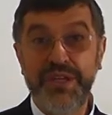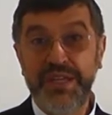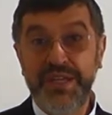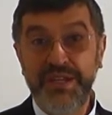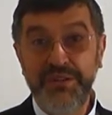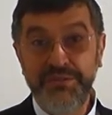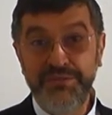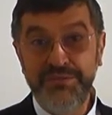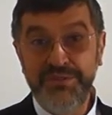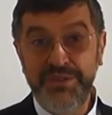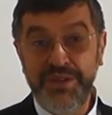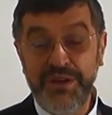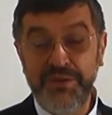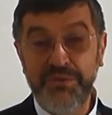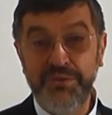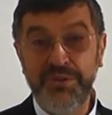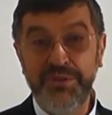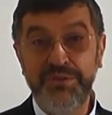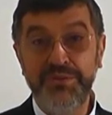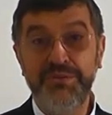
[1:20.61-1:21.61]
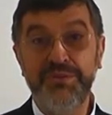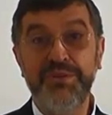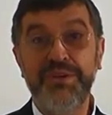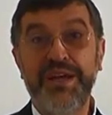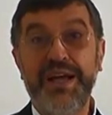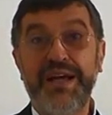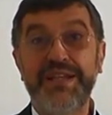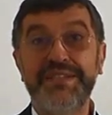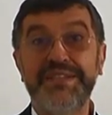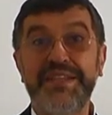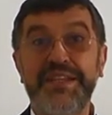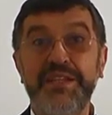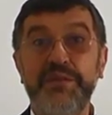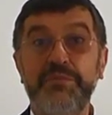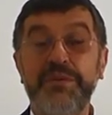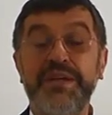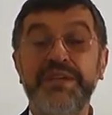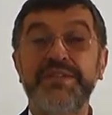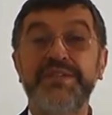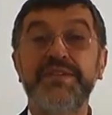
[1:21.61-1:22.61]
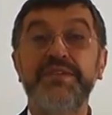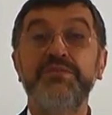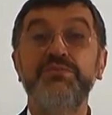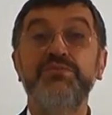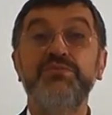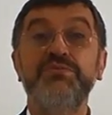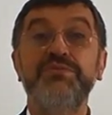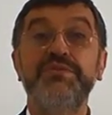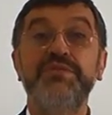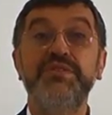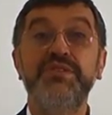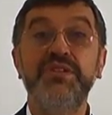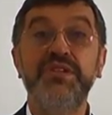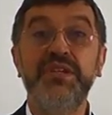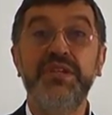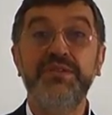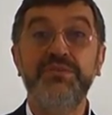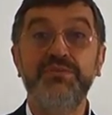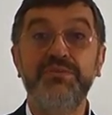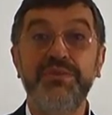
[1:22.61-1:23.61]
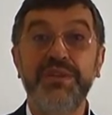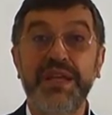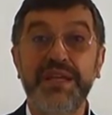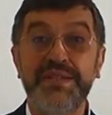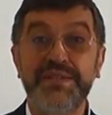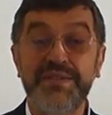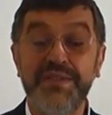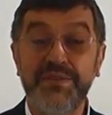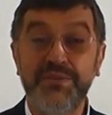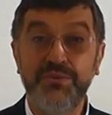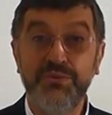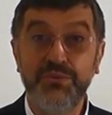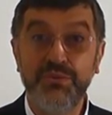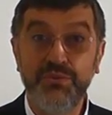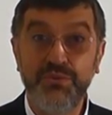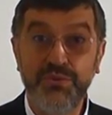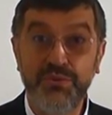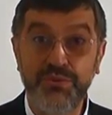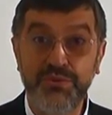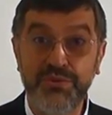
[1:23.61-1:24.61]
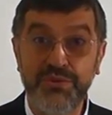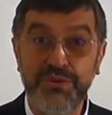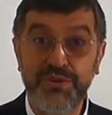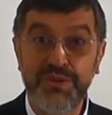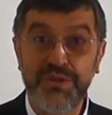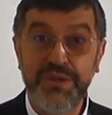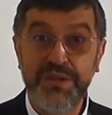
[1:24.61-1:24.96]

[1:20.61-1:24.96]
E no dia 8, a celebração do Dia do Nascituro